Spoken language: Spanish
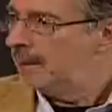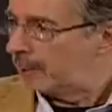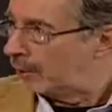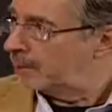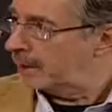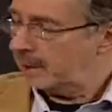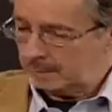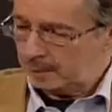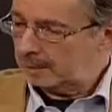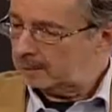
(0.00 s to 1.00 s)
Pero en el PRD
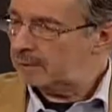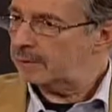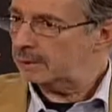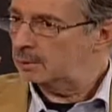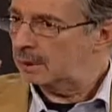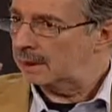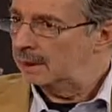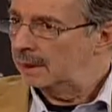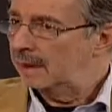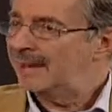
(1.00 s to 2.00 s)
puede haber una fractura,
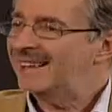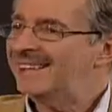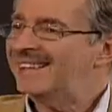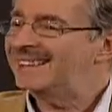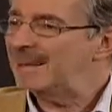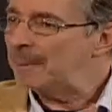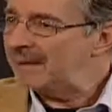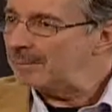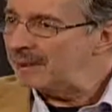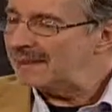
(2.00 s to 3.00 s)
quizá
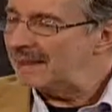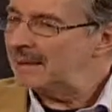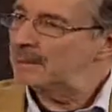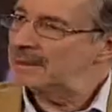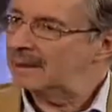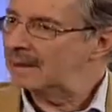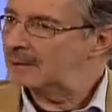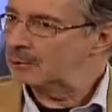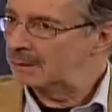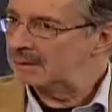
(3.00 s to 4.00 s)
más, más claramente que en el
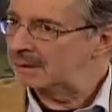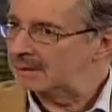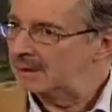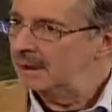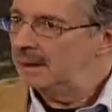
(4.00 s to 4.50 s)
2006,